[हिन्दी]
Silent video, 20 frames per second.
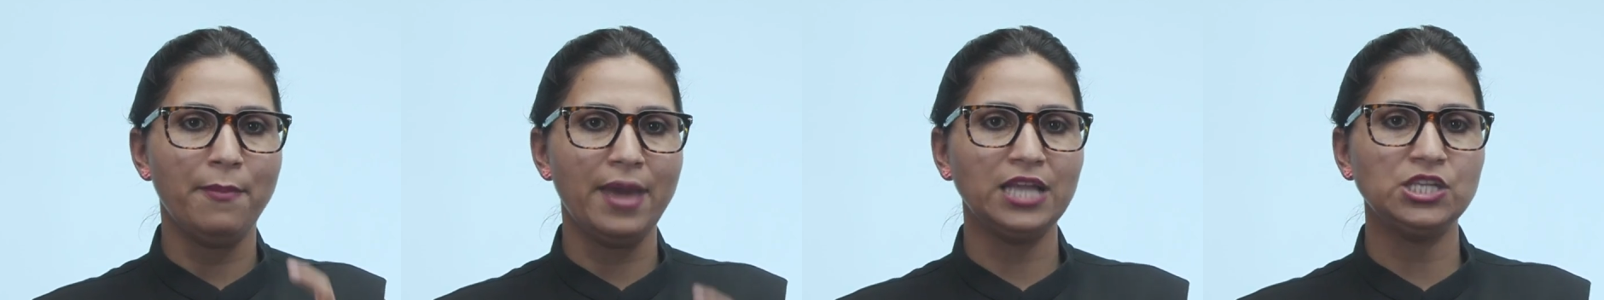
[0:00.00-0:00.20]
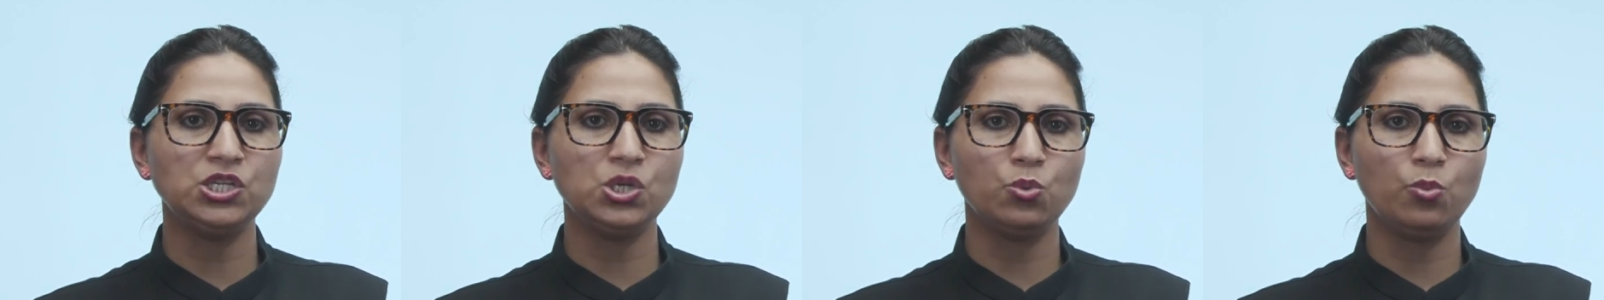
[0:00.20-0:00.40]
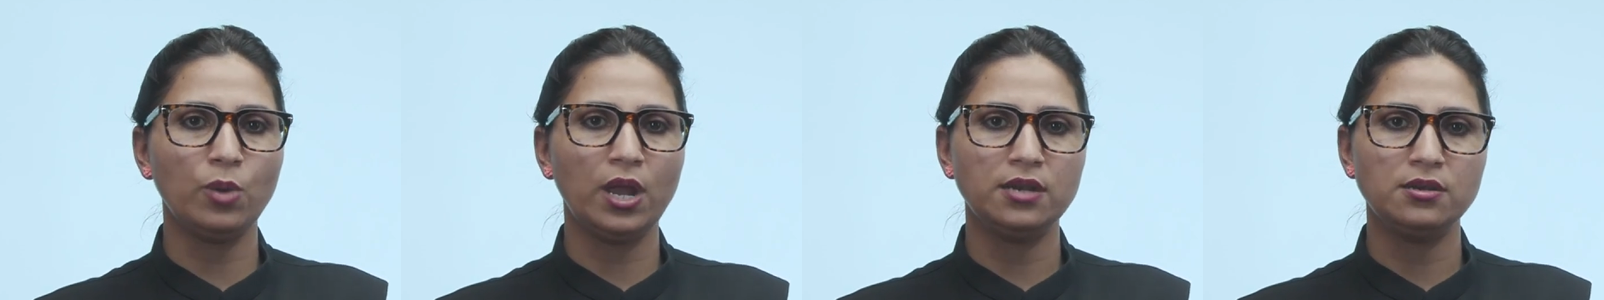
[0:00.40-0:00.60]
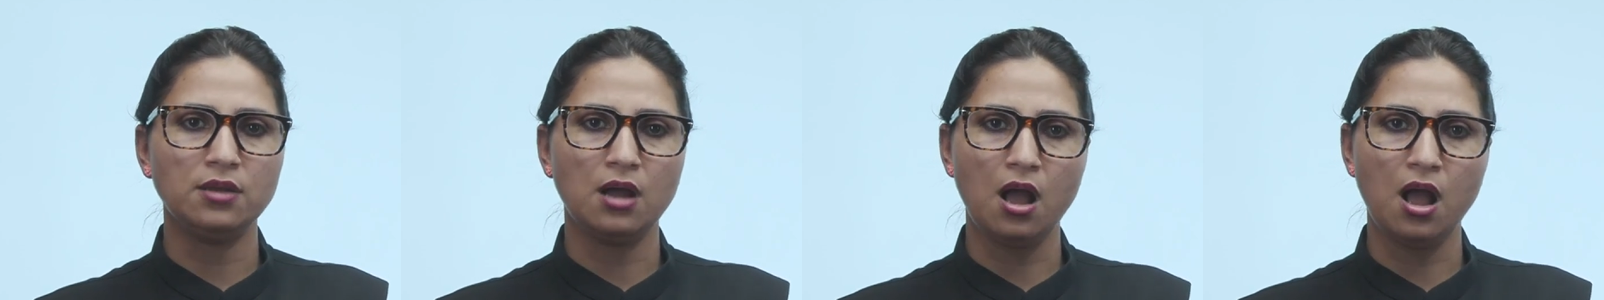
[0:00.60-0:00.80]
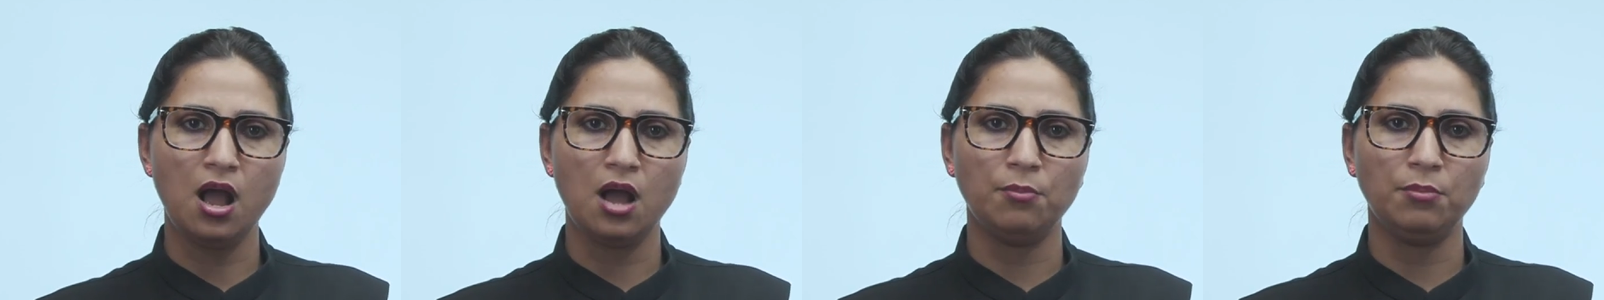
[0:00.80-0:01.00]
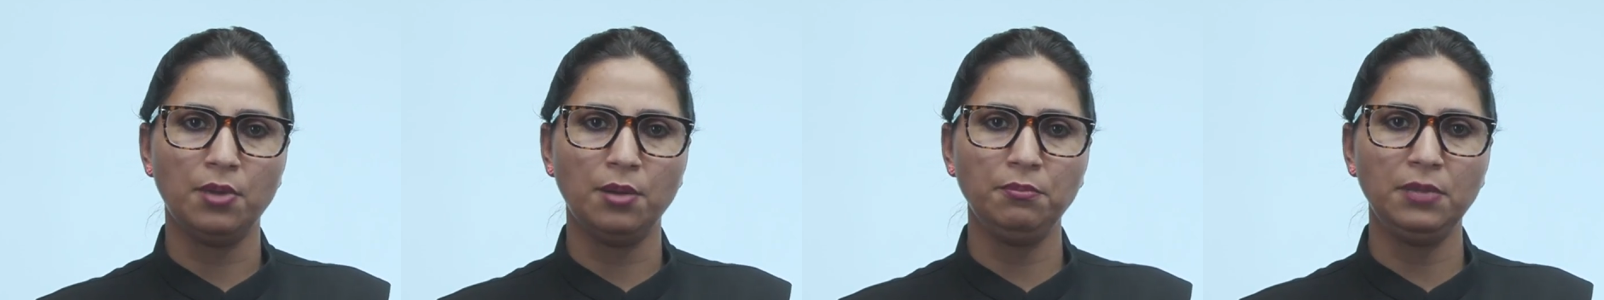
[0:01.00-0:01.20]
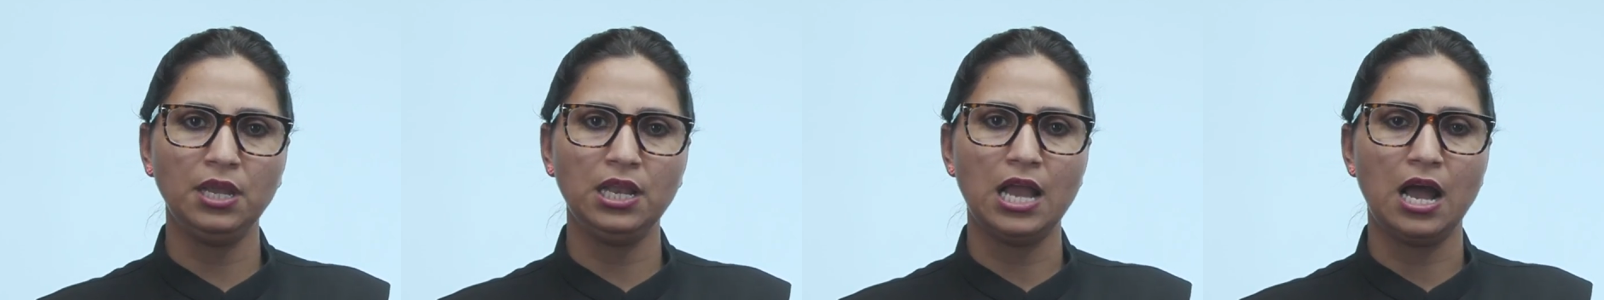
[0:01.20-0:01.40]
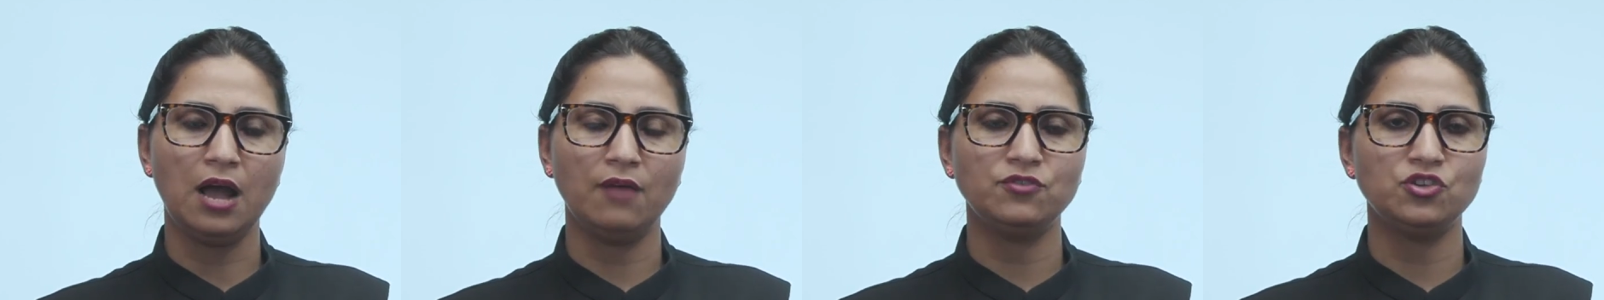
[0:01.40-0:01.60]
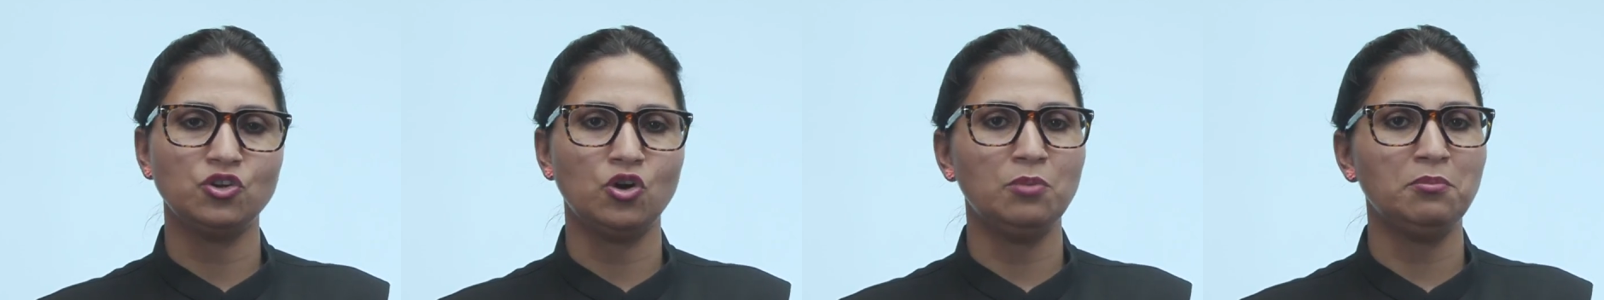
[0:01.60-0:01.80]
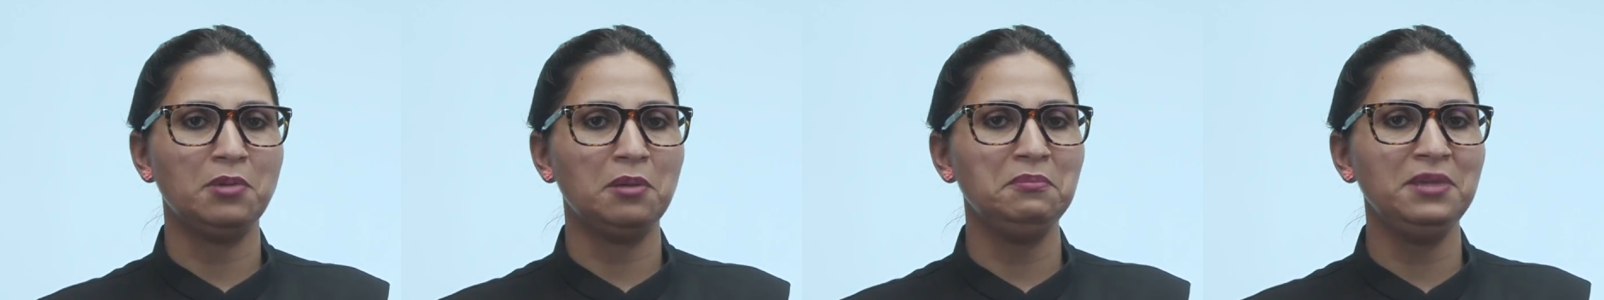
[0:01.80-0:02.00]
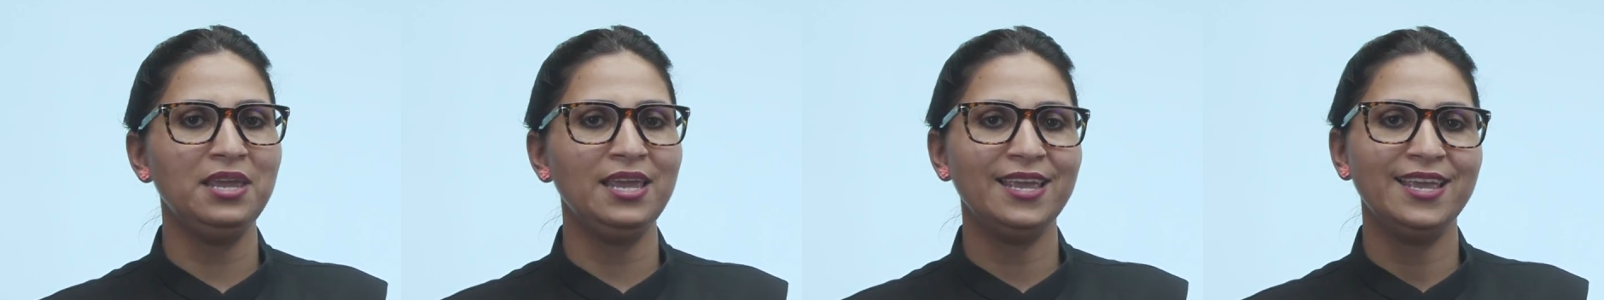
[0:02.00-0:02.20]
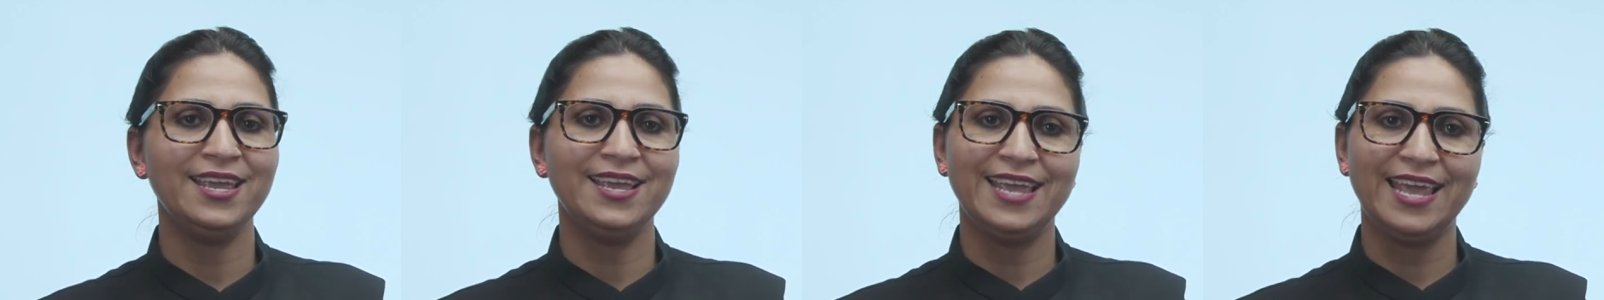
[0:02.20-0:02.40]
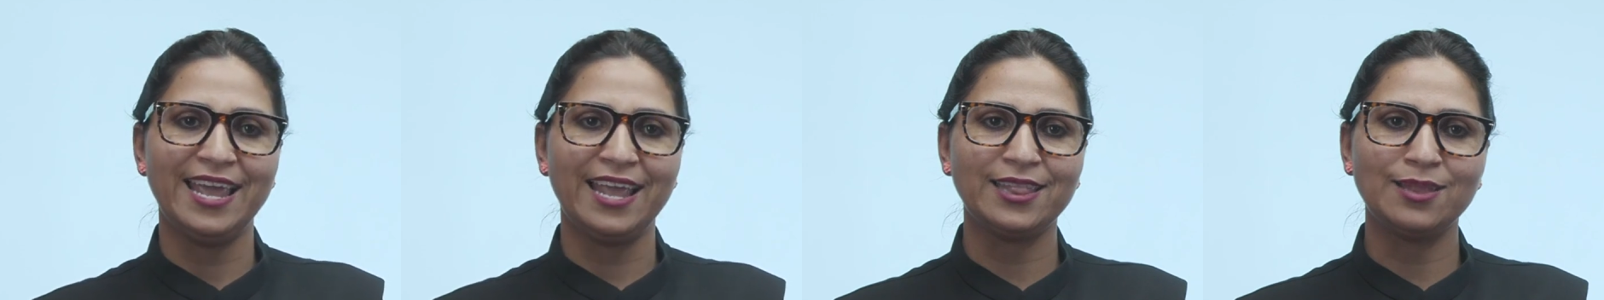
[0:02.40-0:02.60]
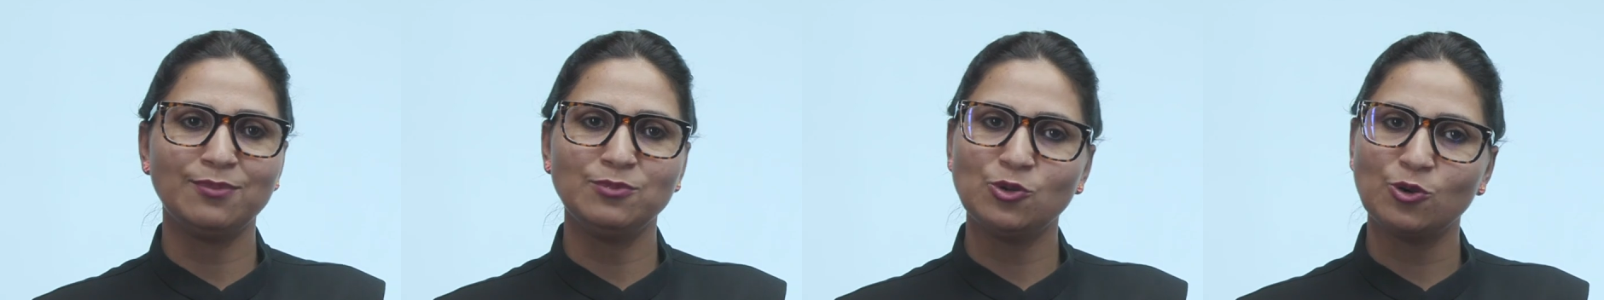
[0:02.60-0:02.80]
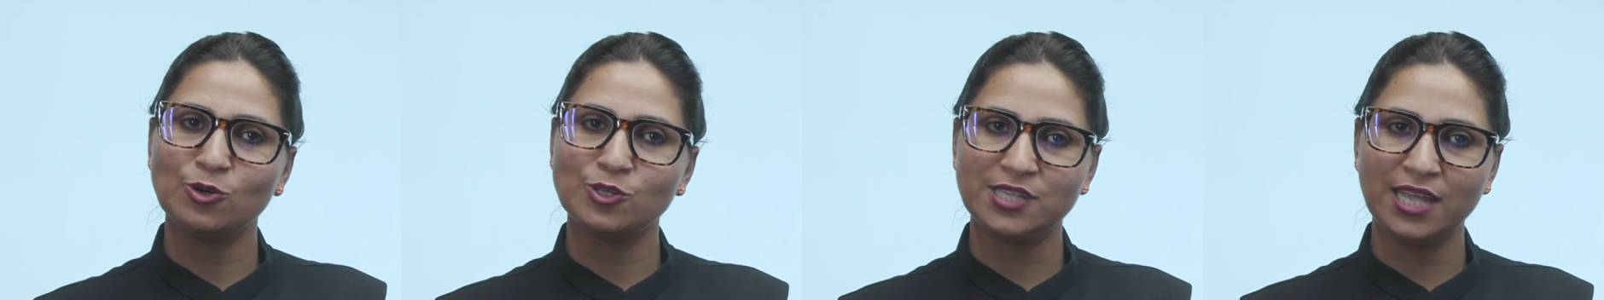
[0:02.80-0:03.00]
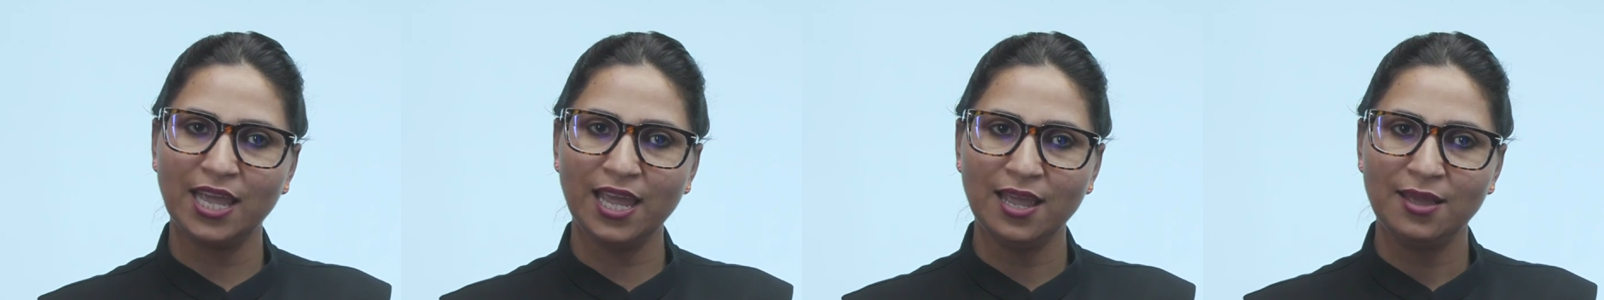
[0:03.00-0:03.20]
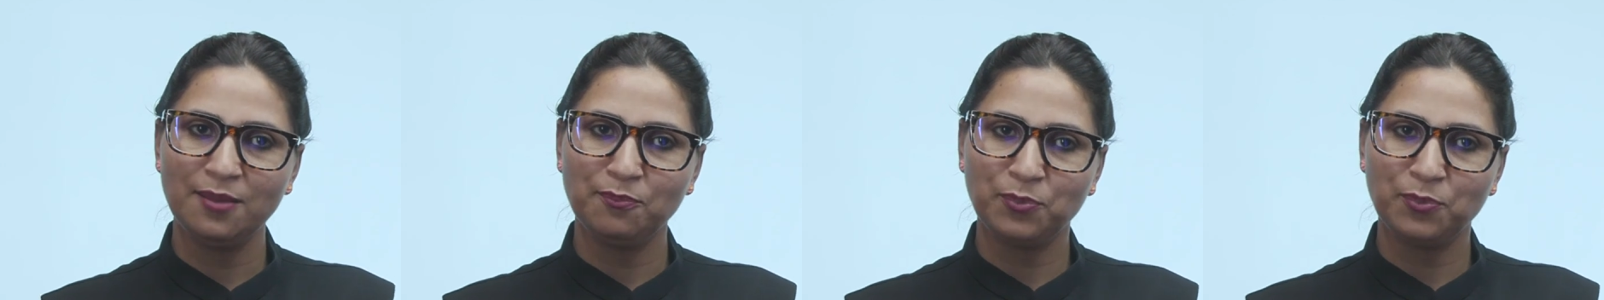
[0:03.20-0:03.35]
मैजिक मैन हाँ मम्मी लाफ्ड और मम्मी एकदम जोर से